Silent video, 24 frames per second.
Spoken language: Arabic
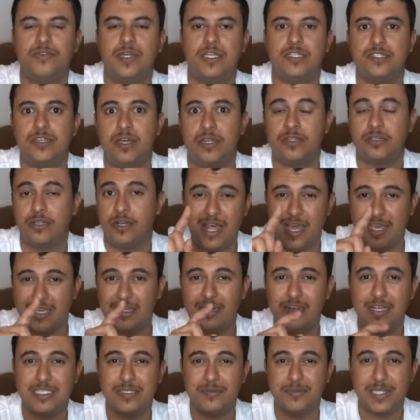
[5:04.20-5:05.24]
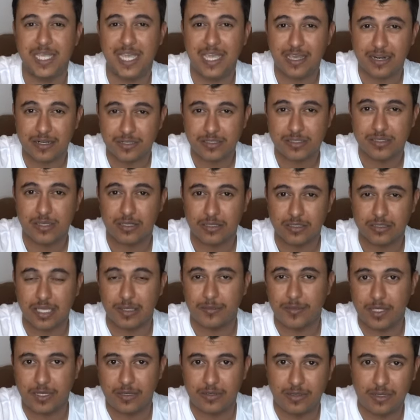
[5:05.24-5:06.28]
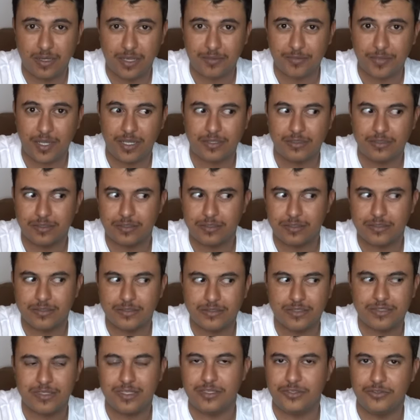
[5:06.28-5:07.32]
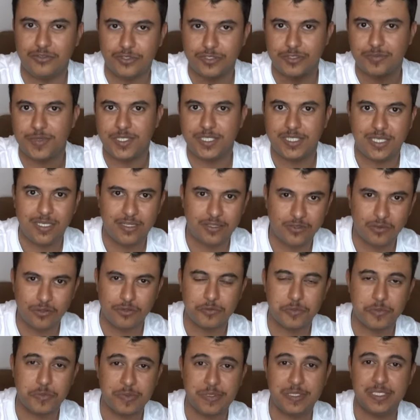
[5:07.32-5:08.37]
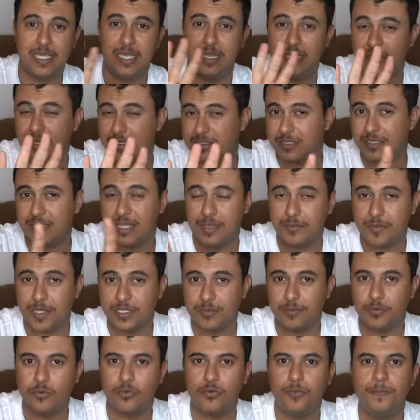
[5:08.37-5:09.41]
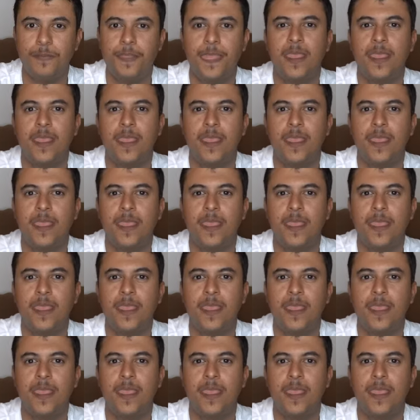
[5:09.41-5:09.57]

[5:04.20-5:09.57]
فاست تشارجنج لكن لازم تغير السلك طبعا الايباد يو اس بي سي يو اس بي سي قصد الايباد برو